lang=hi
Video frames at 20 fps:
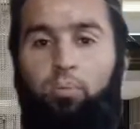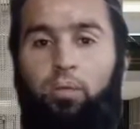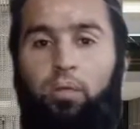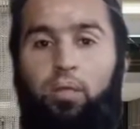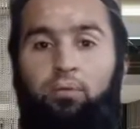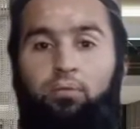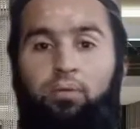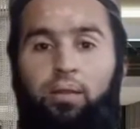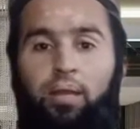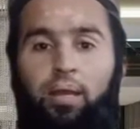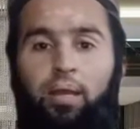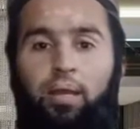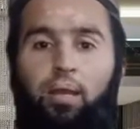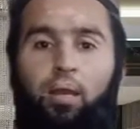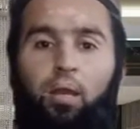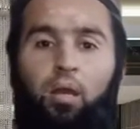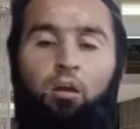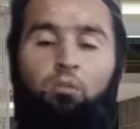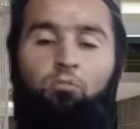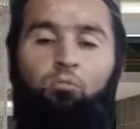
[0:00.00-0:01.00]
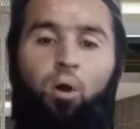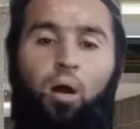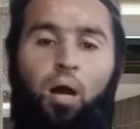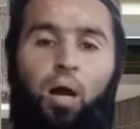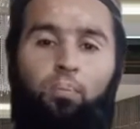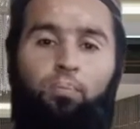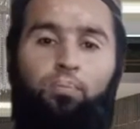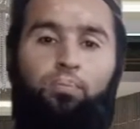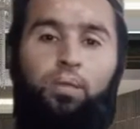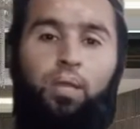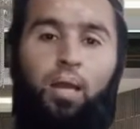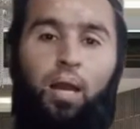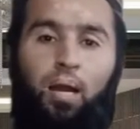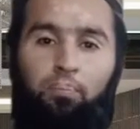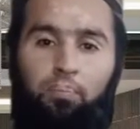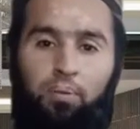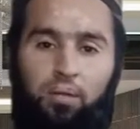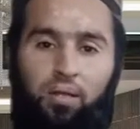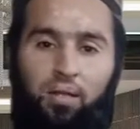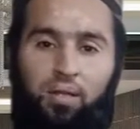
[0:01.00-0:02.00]
भी इवेंट है वो आप यहाँ
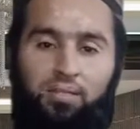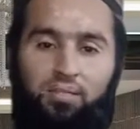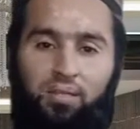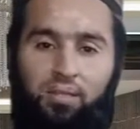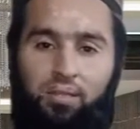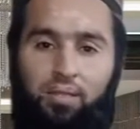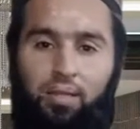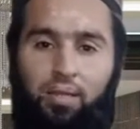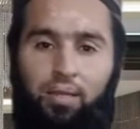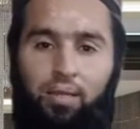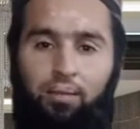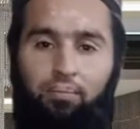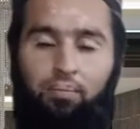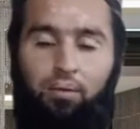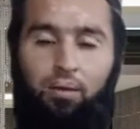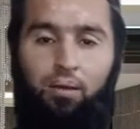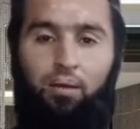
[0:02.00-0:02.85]
पर कर सकते हैं